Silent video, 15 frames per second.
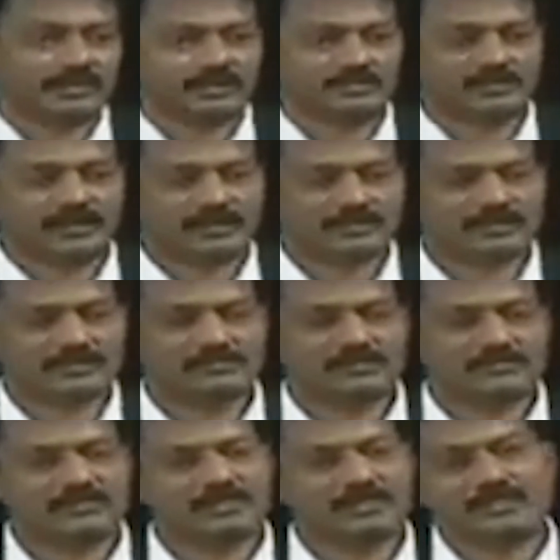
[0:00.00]
నాకు ప్రార్థన
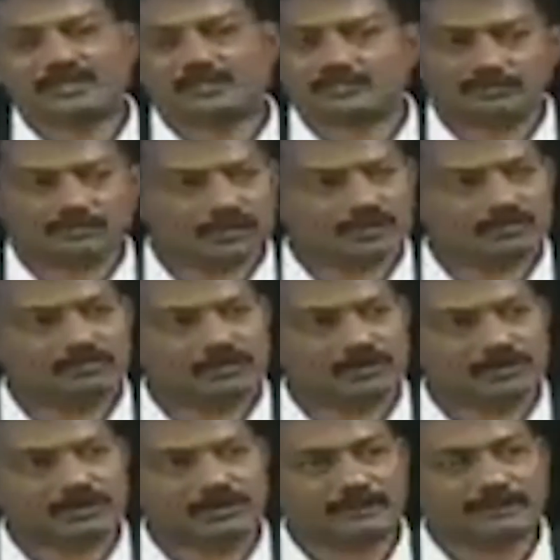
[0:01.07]
జవాబిస్తాడు నమ్మకం నాకు
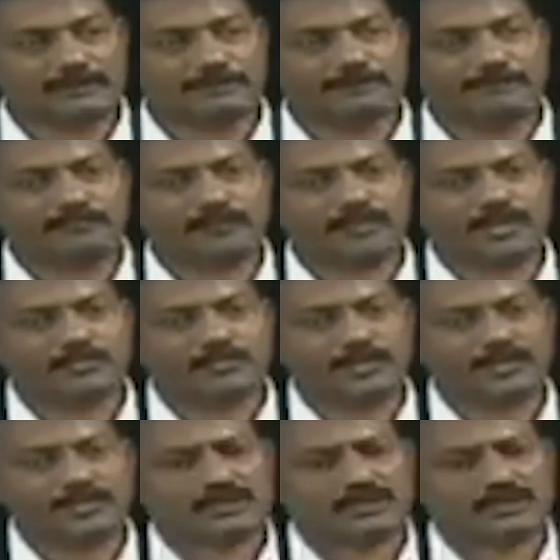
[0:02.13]
ఉంటుంది నాకు
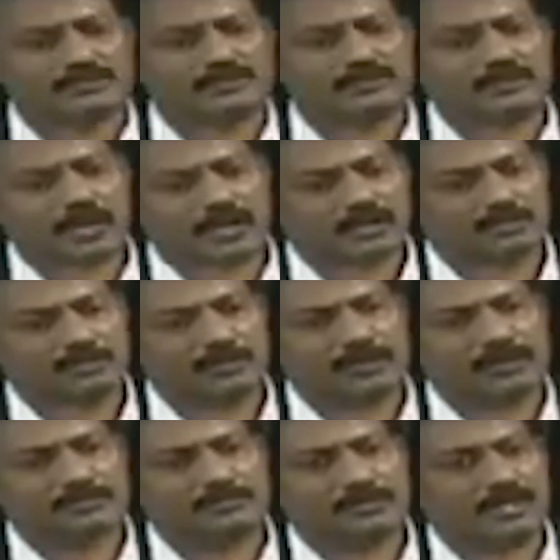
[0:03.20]
ప్రార్థన జవాబు
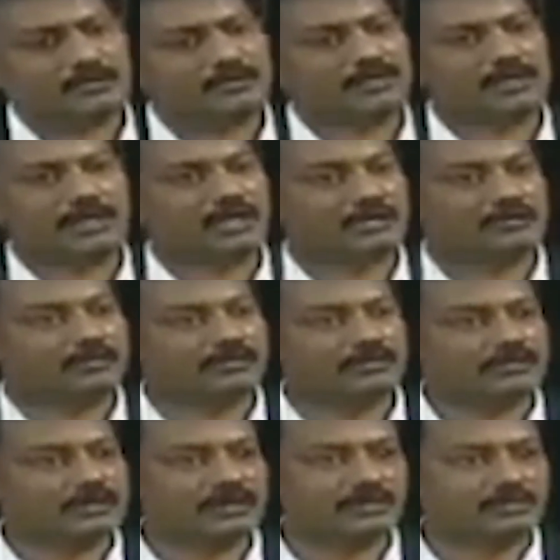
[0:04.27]
రాకపోయినా కూడా ఆయన మీద నా నమ్మకం
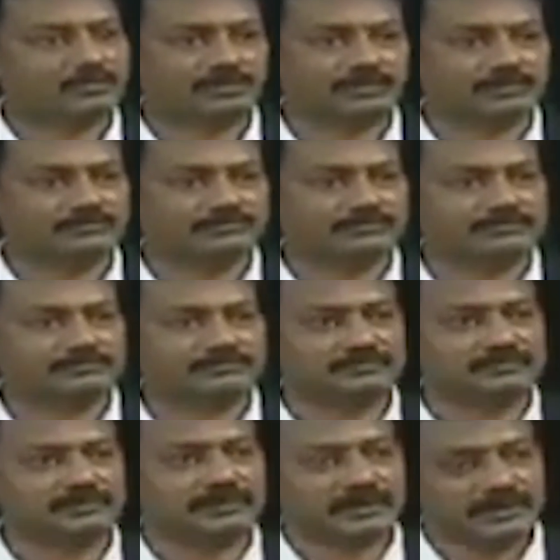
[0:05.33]
చెదిరిపోదు
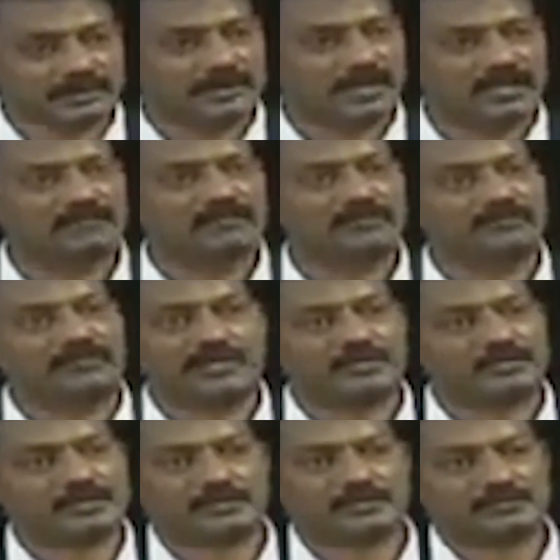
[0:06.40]
దాన్ని మనం
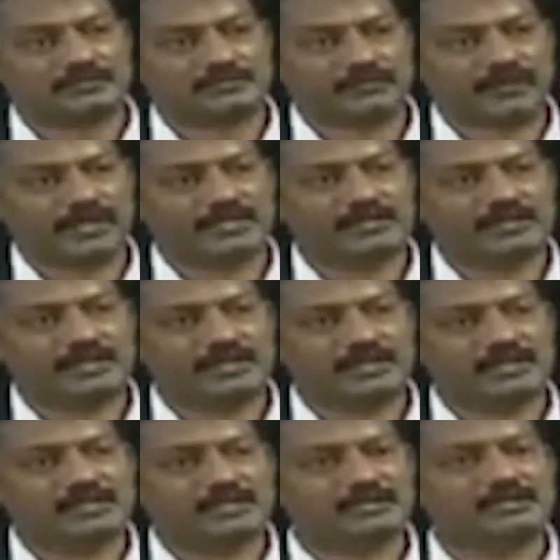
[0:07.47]
ఫెయిత్ అంటున్నాం ఫెయిత్
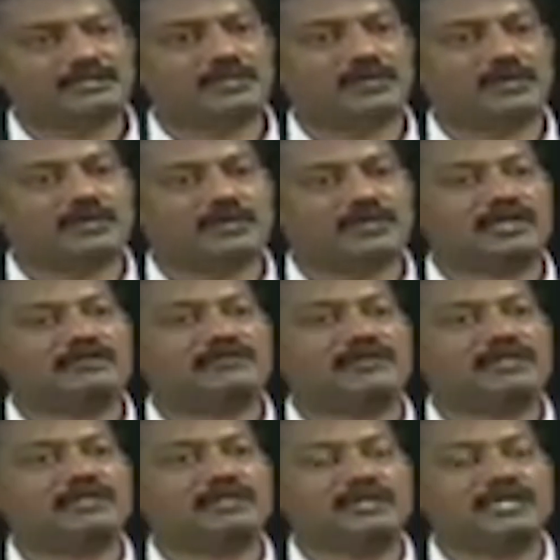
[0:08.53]
ఏంటంటే గాడ్
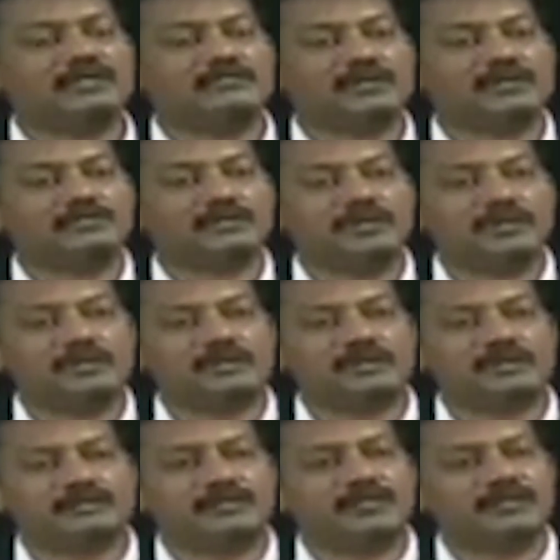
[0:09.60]
ఎవరై ఏమై ఉన్నాడు
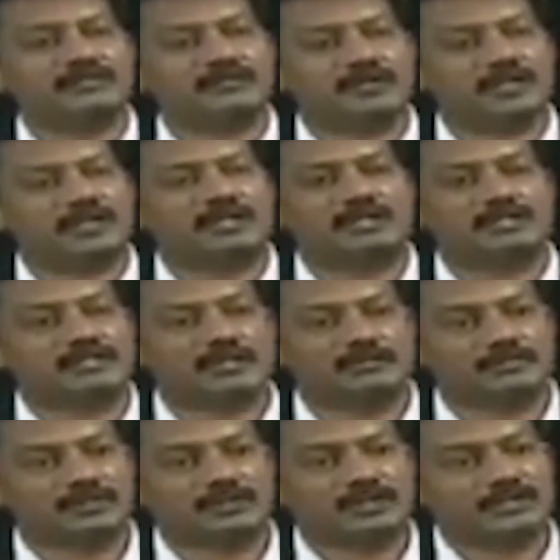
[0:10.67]
ఎవరై ఉన్నారు అనే దాన్ని
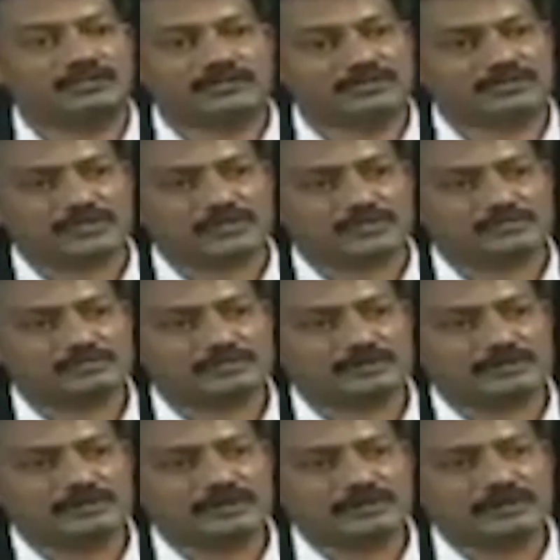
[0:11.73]
బట్టి నా విశ్వాసం
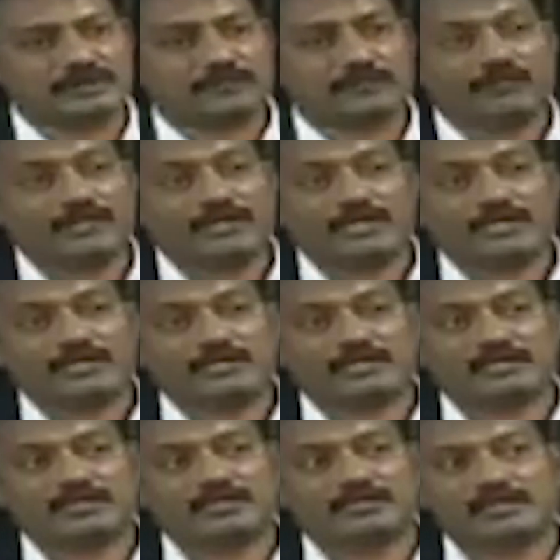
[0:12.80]
వీళ్ళు
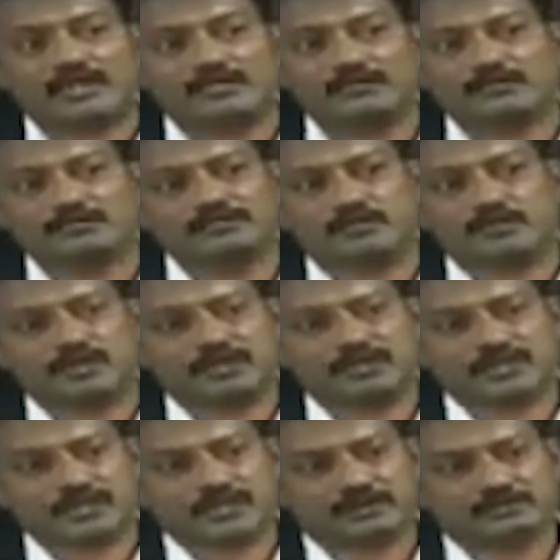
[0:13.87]
ఏంటంటే దేవుడిని ఫోకస్
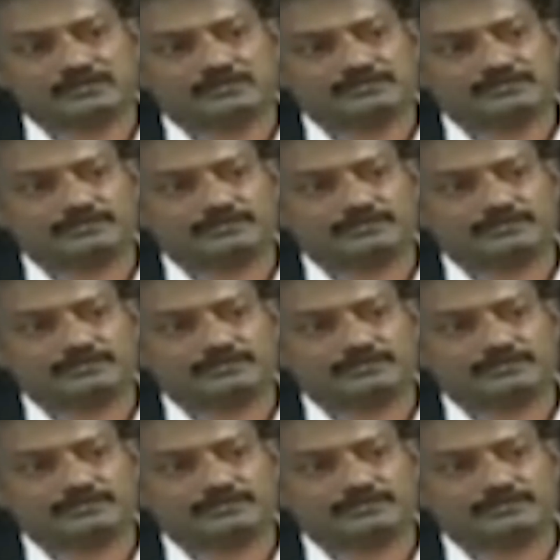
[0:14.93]
చేయరు